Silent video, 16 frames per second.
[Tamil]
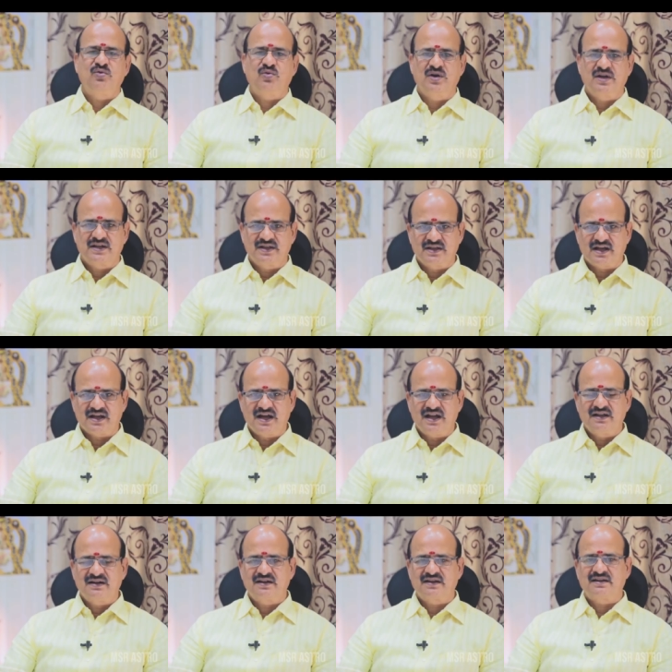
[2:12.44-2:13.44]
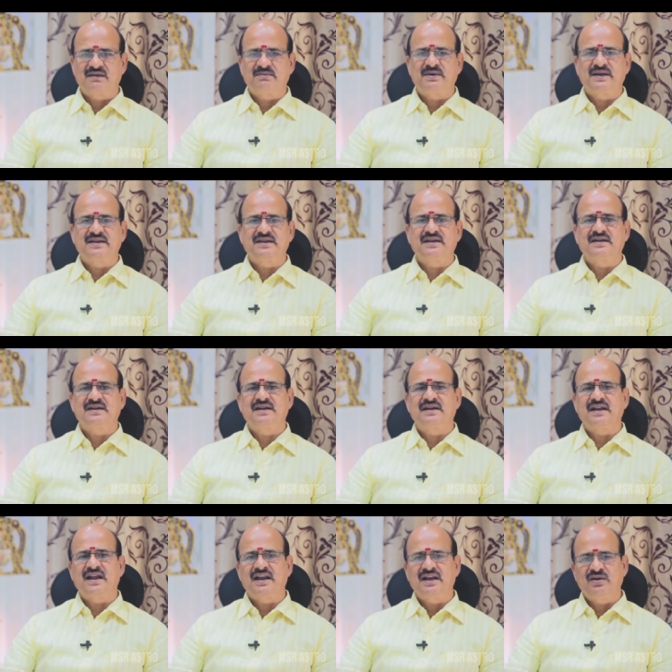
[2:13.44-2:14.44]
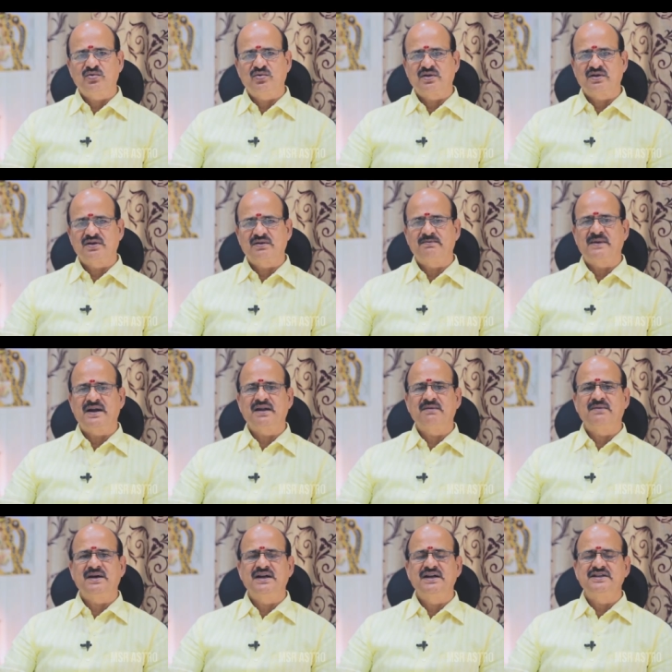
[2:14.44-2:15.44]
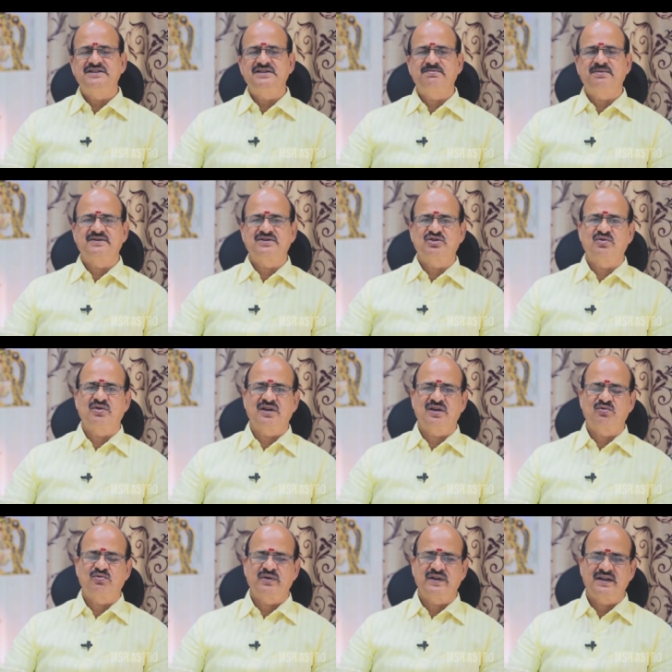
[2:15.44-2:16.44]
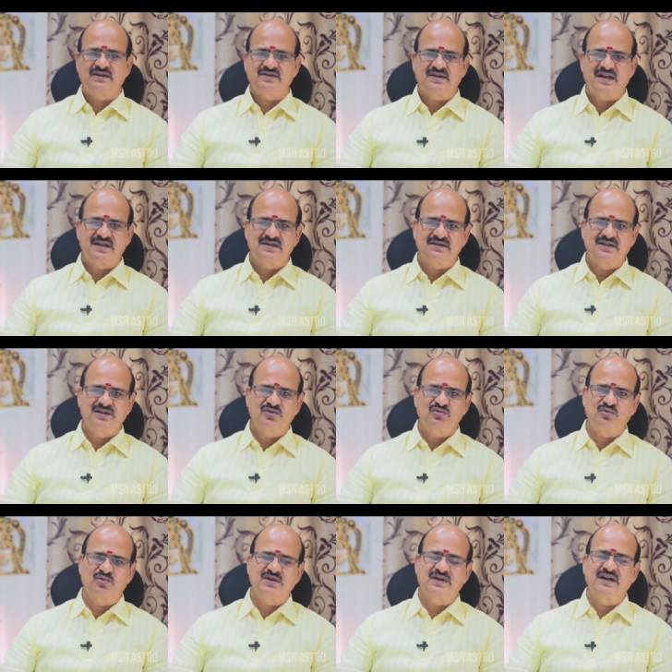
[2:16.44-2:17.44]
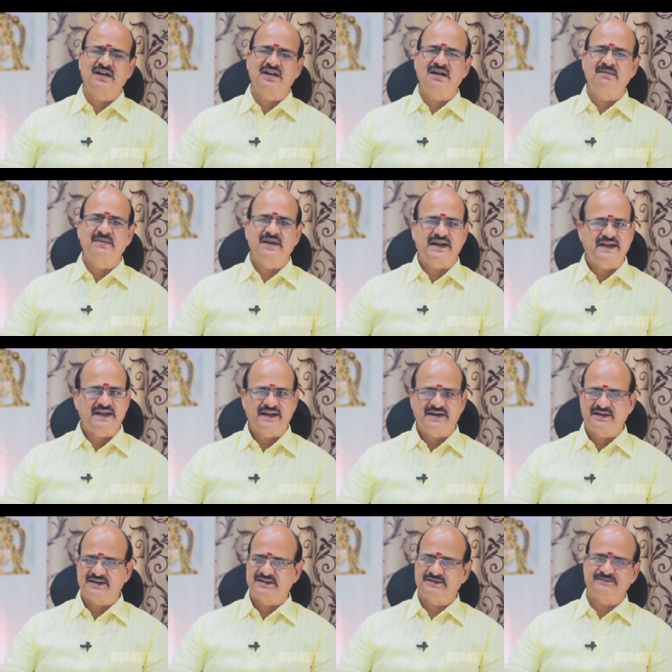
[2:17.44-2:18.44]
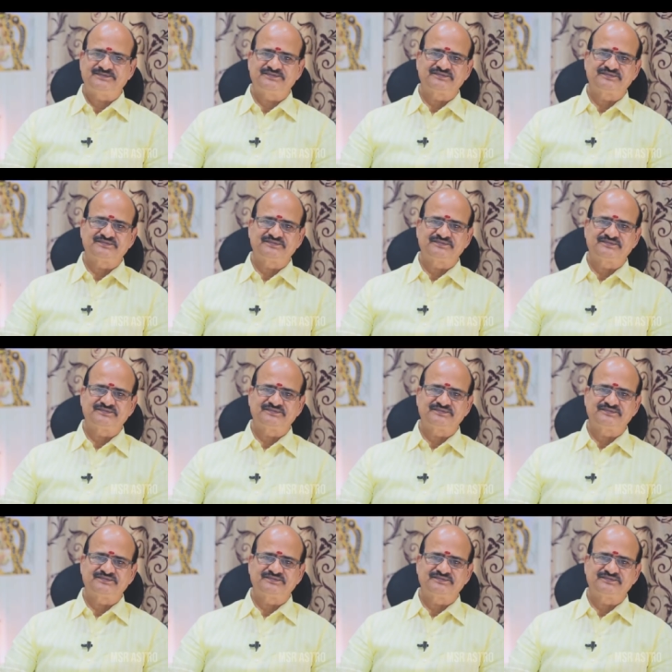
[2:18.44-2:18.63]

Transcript: உங்களுக்கு இந்த காலகட்டத்தில் பார்த்தீங்கன்னா நல்ல ஒரு மன மகிழ்ச்சி பெற்றுக்கொள்ளக்கூடிய சான்றுகள் கூறுகள் எல்லாம் நிறைய இருக்கு